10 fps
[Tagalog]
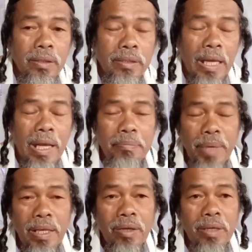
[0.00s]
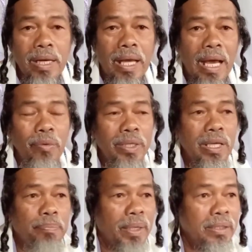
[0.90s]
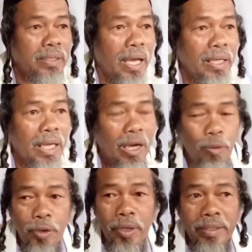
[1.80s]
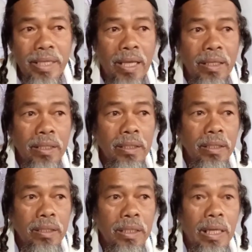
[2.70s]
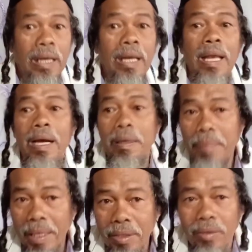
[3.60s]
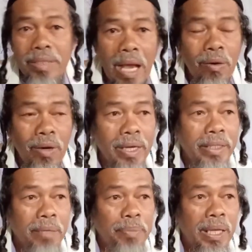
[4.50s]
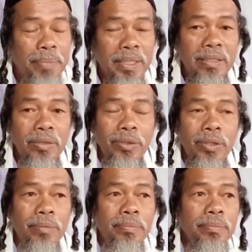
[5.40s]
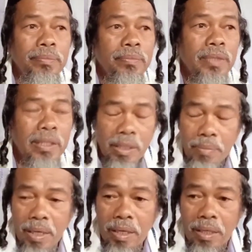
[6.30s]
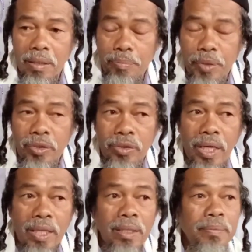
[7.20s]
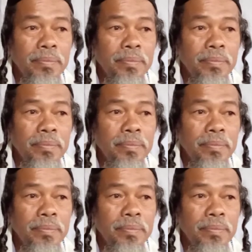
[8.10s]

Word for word: Sa ilang bilyong nanakawin niya pag siya ay nakaupo na dyan, ilang milyong tao ang kanyang pinapatay sa gutom. Hindi ba uh, opresyon yan?